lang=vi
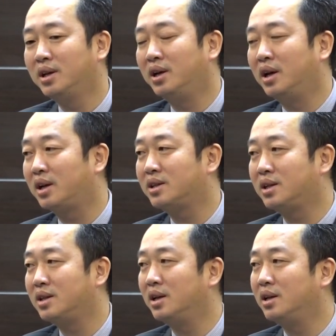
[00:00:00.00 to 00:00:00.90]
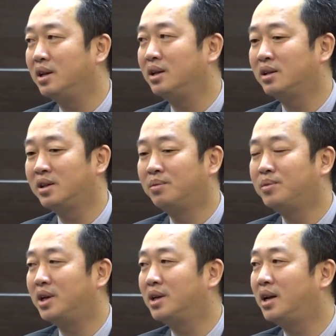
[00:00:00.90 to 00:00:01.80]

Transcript: thì người ta sẽ dạy sớm dạy